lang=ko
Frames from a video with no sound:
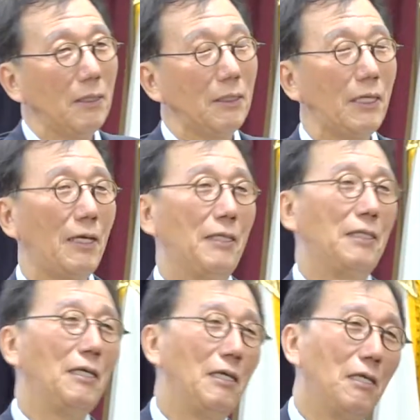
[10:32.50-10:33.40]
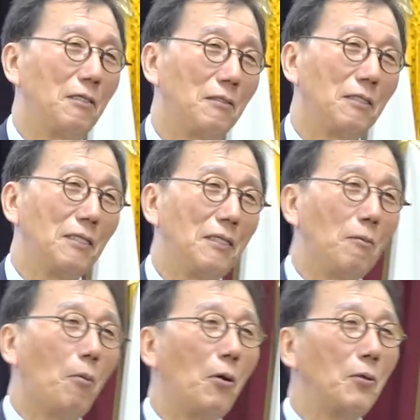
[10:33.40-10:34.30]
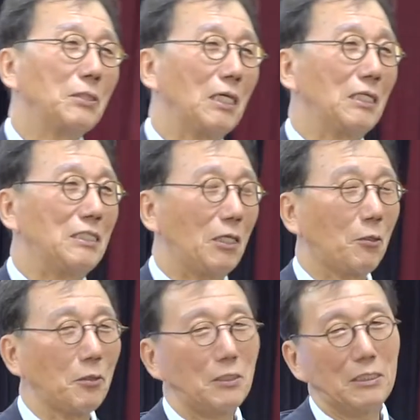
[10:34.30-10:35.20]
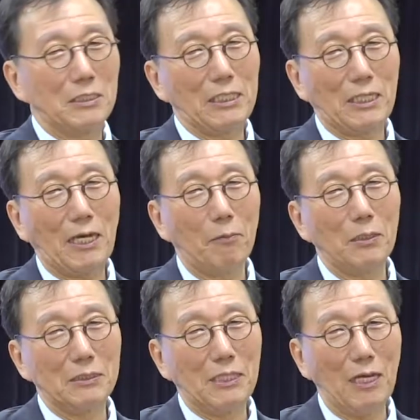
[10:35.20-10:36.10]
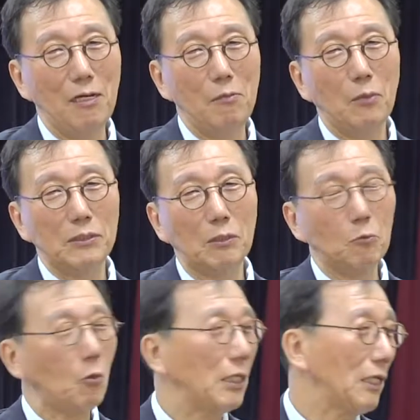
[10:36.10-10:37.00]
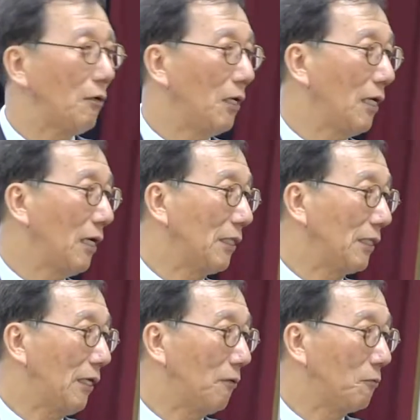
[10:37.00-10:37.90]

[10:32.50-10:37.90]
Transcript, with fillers: 근데 이 포용적인 제도를 채택하면 제일 먼저 누구한테 권력이 가느냐.